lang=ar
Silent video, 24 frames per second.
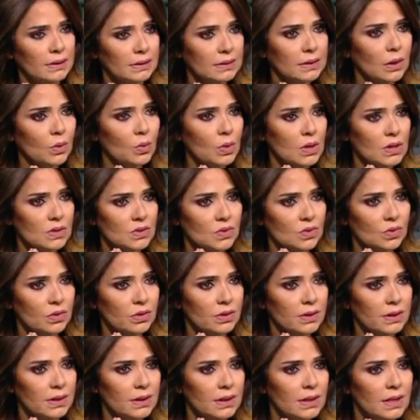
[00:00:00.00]

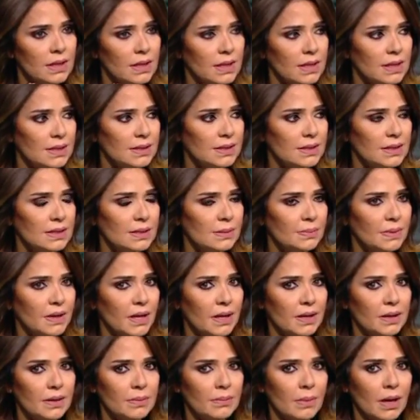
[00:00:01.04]
التواصل استاذ
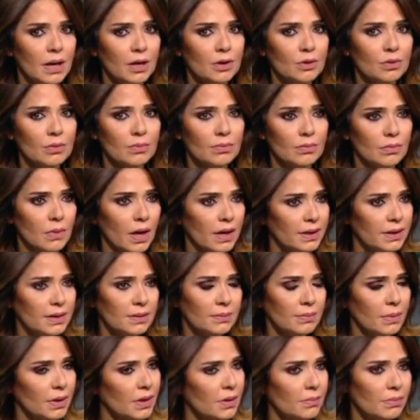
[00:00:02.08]
ابراهيم مع انه
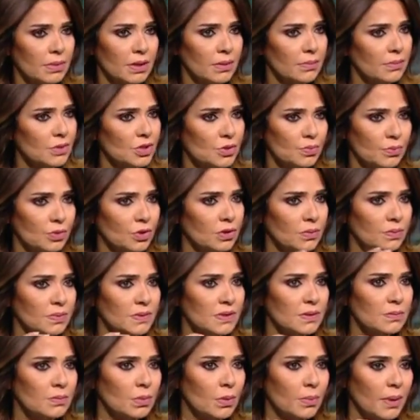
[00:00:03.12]
اكيد ما يمكن مش
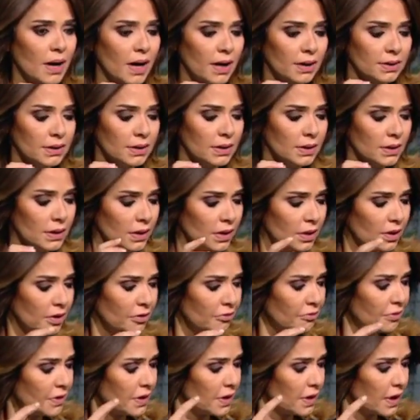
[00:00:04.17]
مرتبطين ببعض
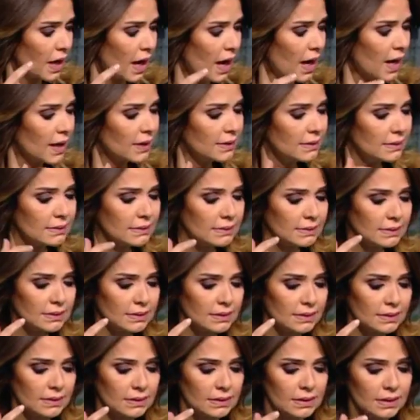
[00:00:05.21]
في إعادة
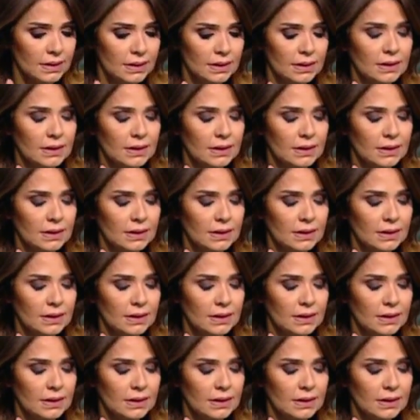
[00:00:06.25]
آه،